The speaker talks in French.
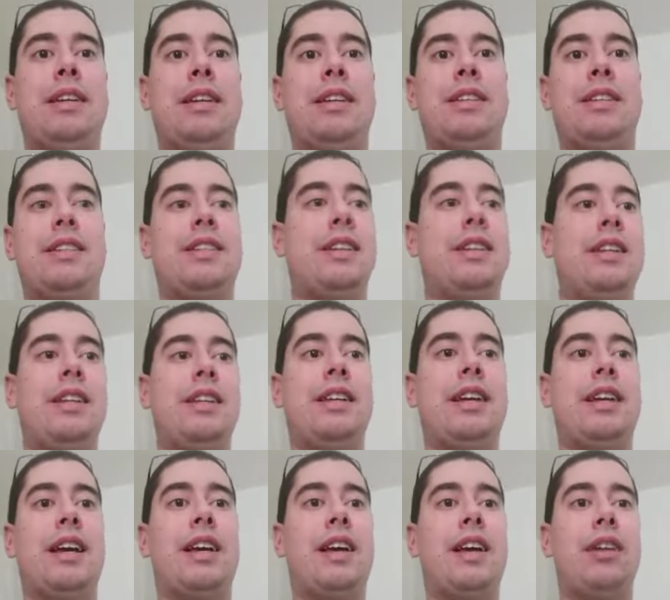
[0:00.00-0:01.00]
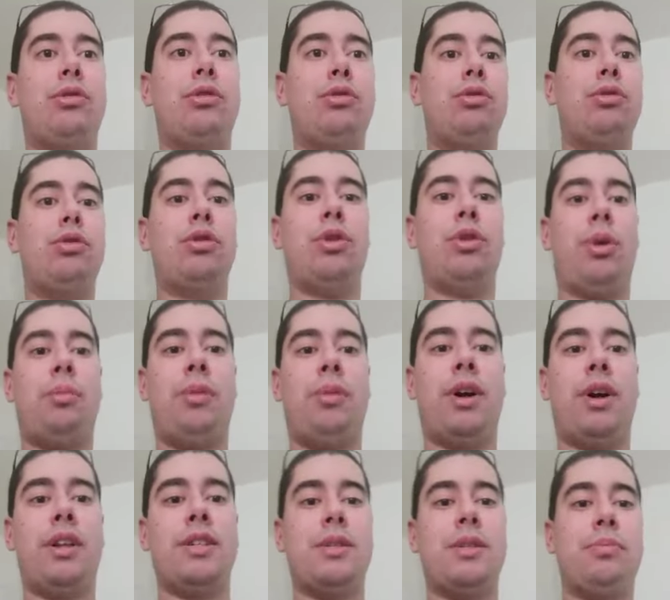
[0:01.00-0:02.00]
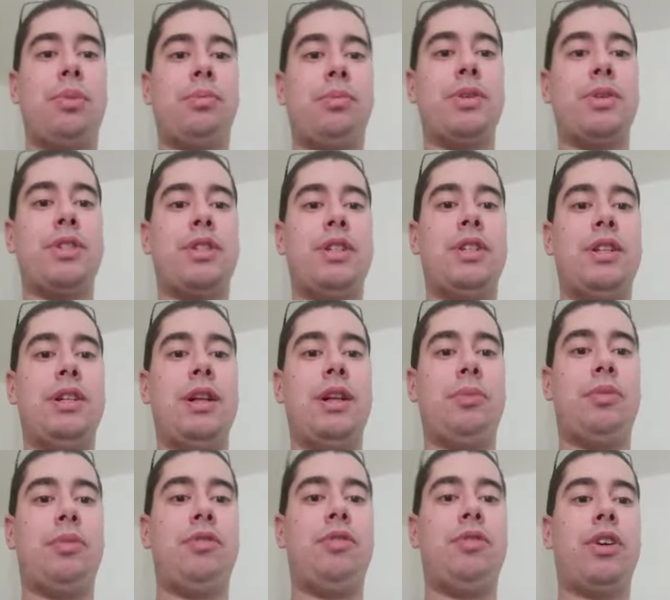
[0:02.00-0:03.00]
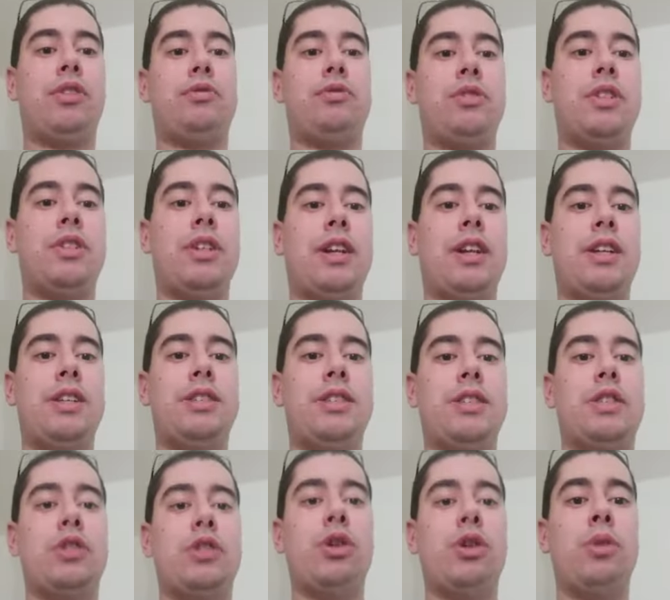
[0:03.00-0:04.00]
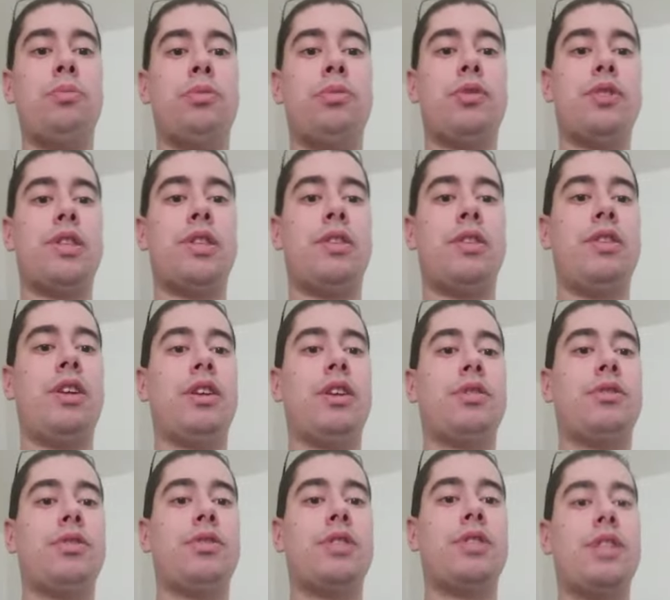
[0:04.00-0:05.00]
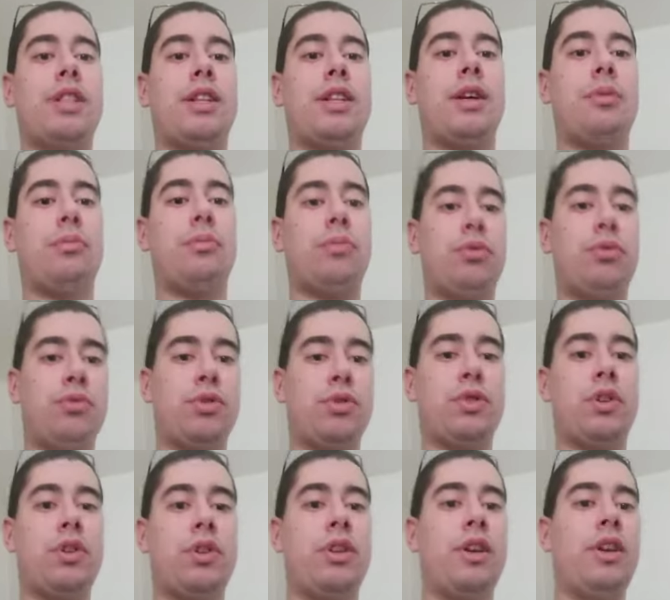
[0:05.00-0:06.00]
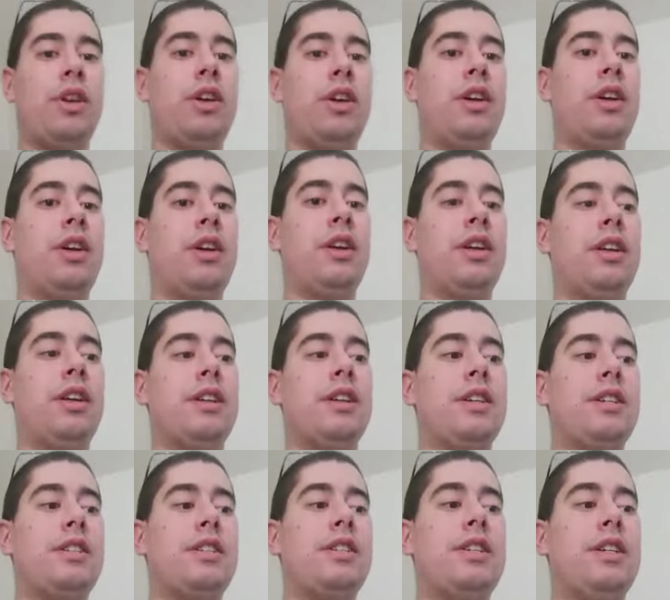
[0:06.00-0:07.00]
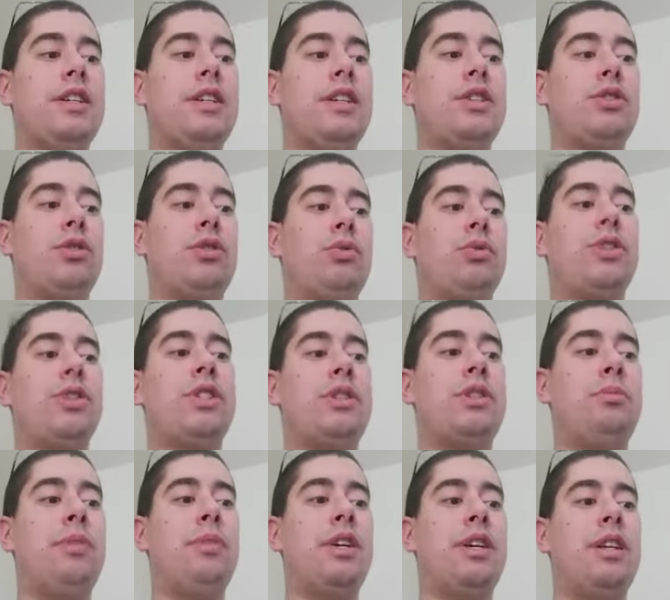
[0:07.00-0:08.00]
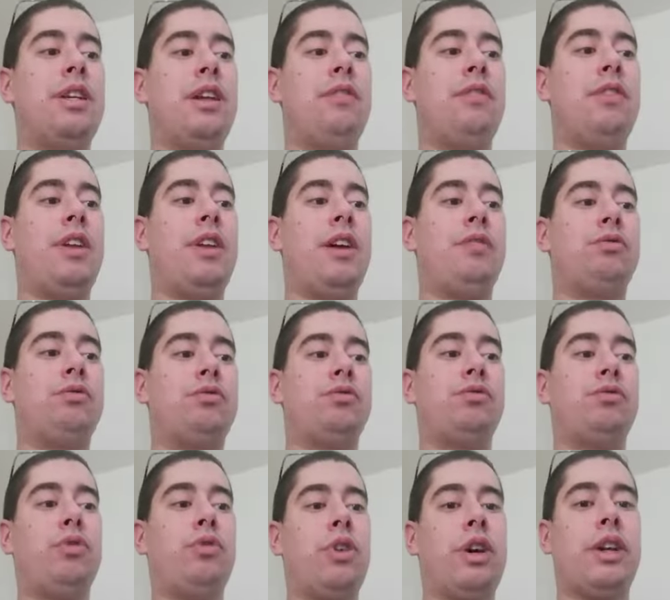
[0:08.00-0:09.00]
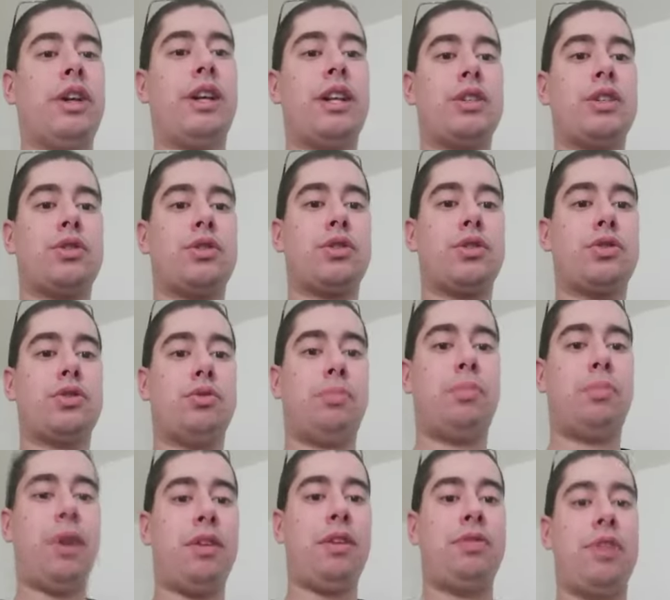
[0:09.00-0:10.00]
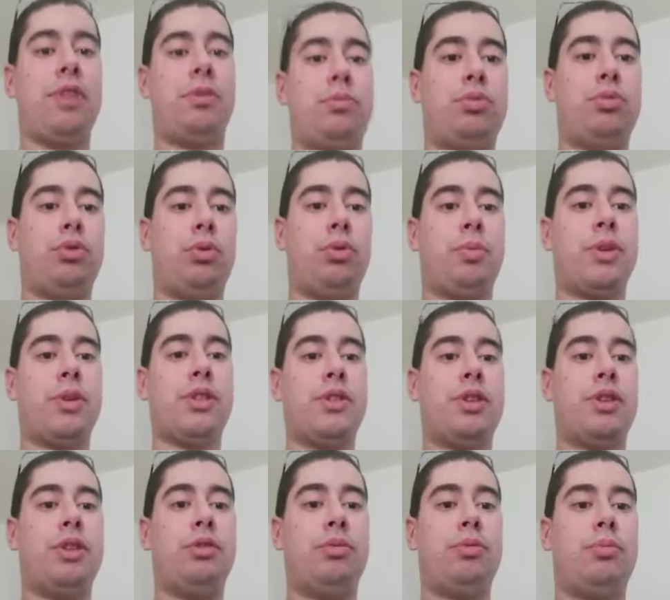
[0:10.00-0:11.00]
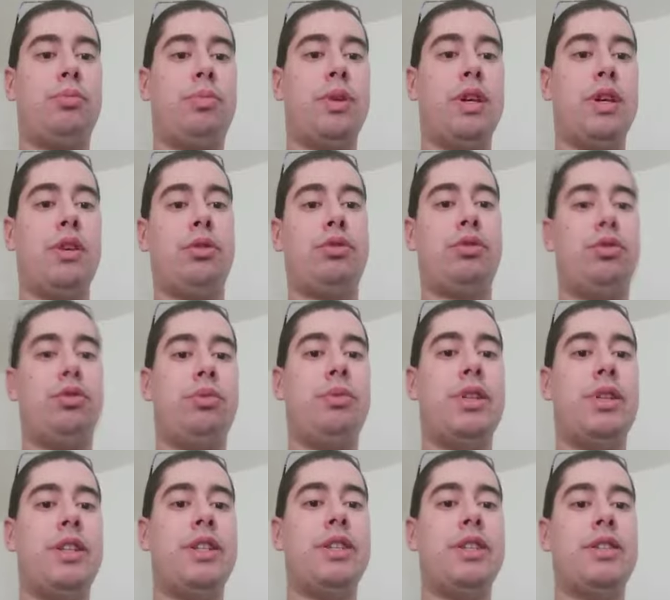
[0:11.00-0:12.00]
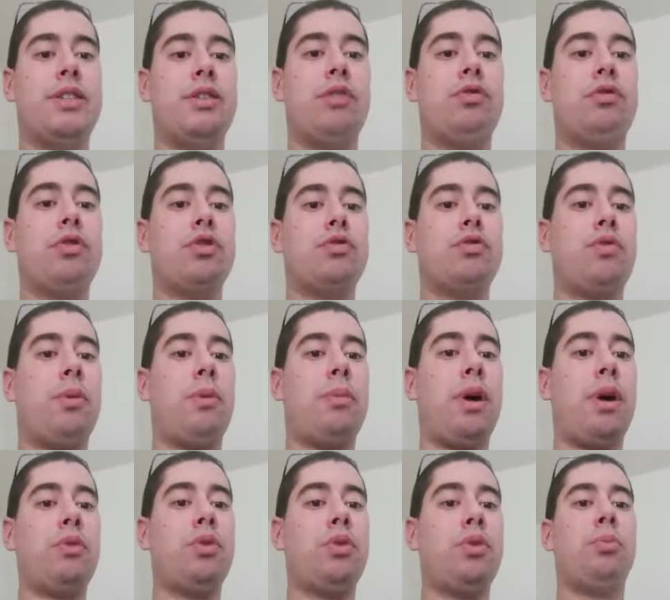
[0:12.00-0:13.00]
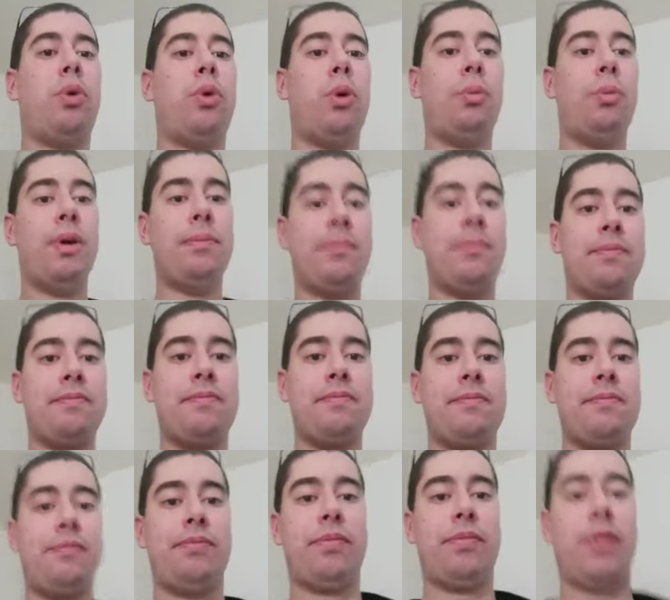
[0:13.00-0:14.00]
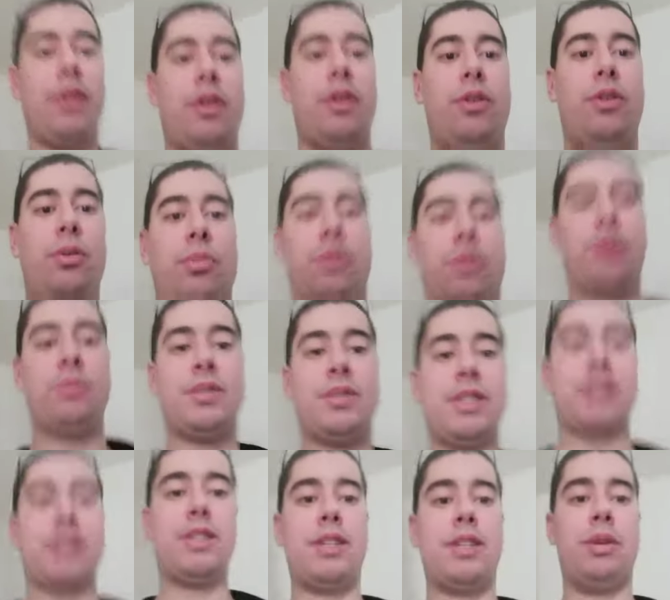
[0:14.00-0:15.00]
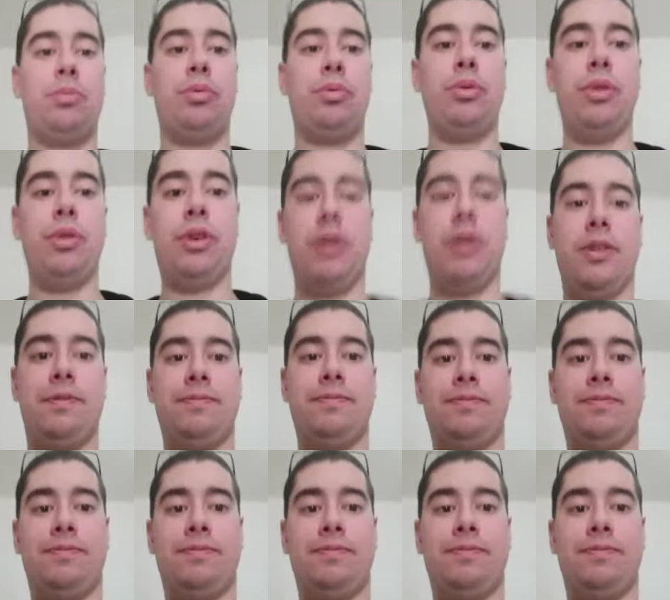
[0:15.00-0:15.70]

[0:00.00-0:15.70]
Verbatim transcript: c'est quelqu'un de normal. C'est pas parce qu'il a préféré choisir les hommes que ça veut dire que c'est un monstre. Si les gens ont estimé qu'il avait la voix et la chanson parfaite pour représenter notre pays en 2019, je vois pas où est le problème. Le problème, c'est que c'est un peu euh,